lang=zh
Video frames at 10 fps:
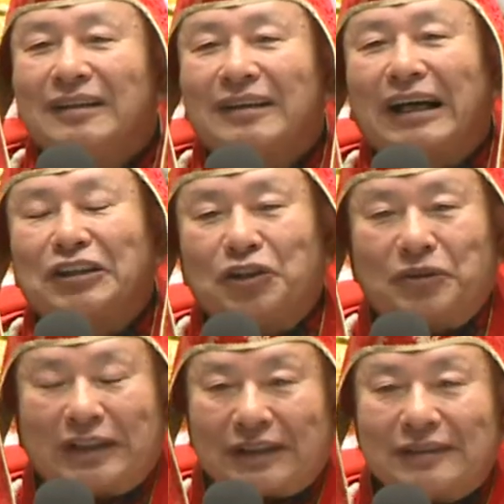还有
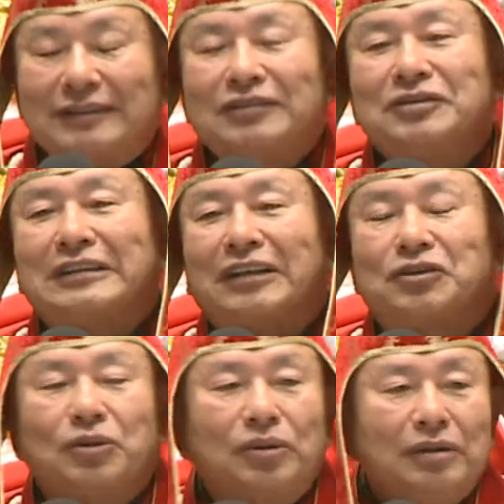人就讲
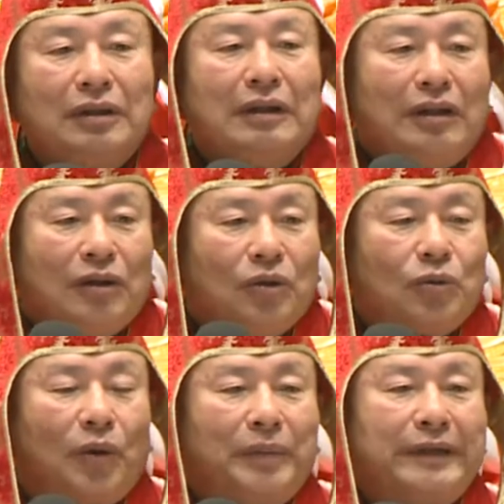说，
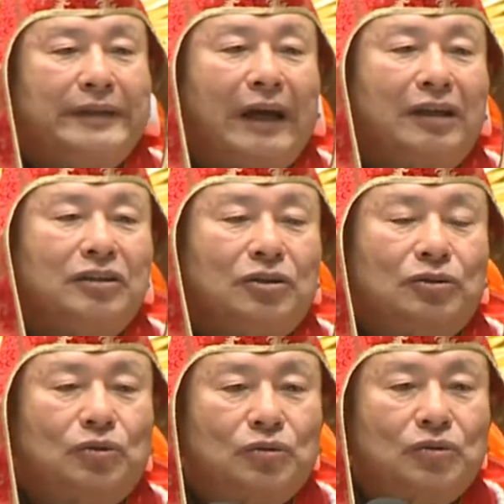我们哪里有
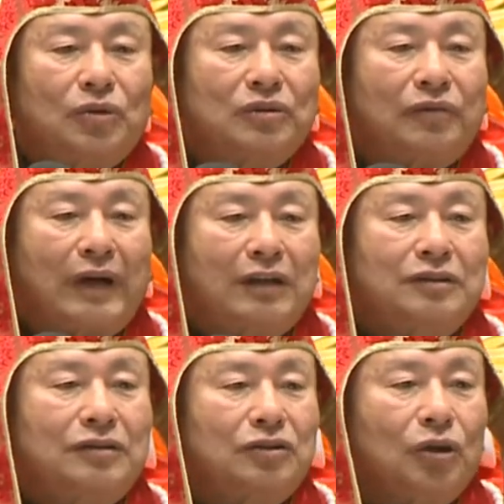独栋的房
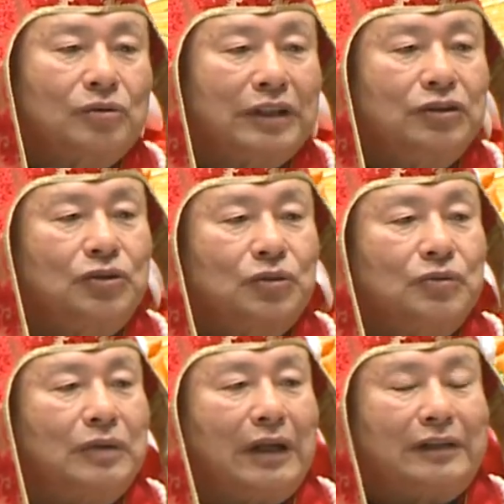子透天
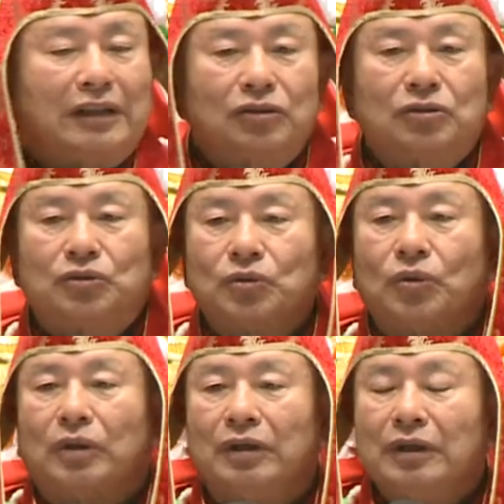处啊？能够
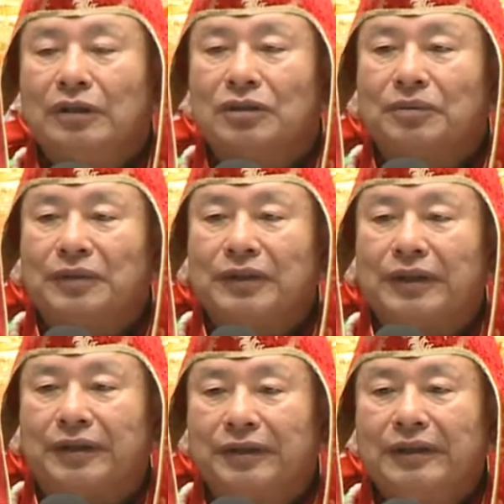做，对不
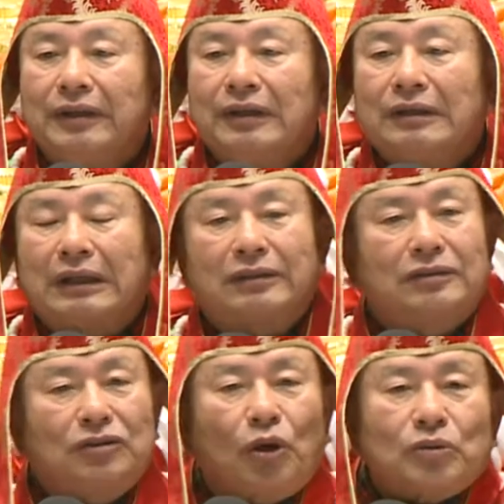对？啊，
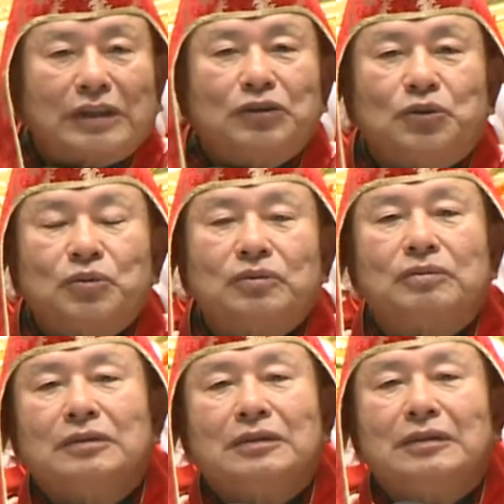透天处，
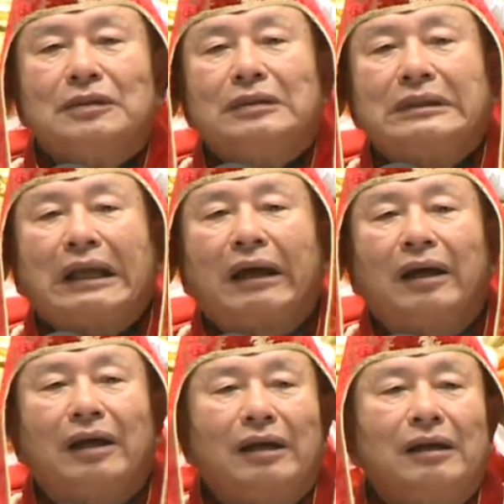
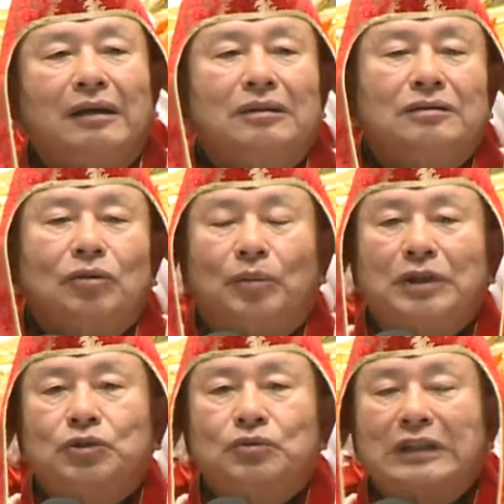那我们
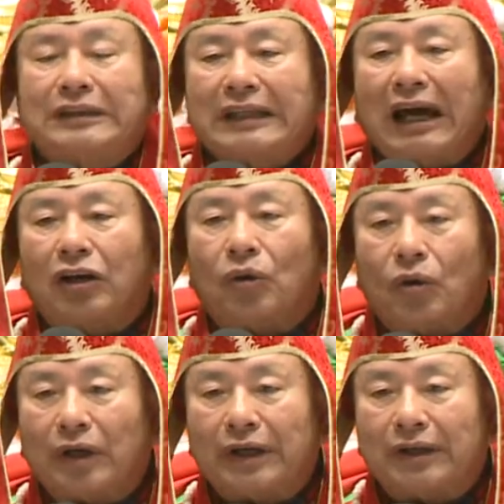住在大
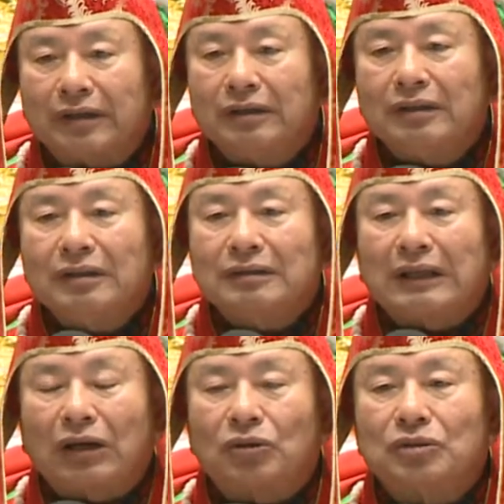楼哎，
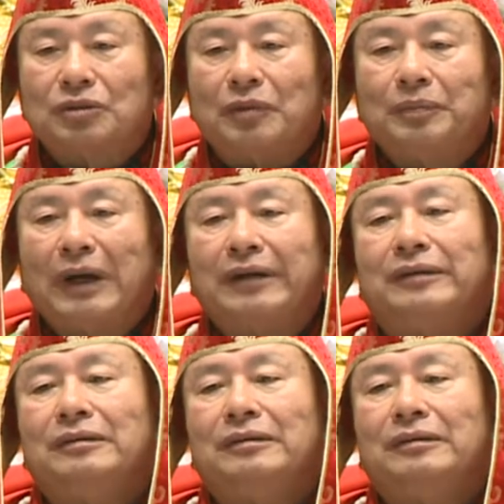大楼怎么办？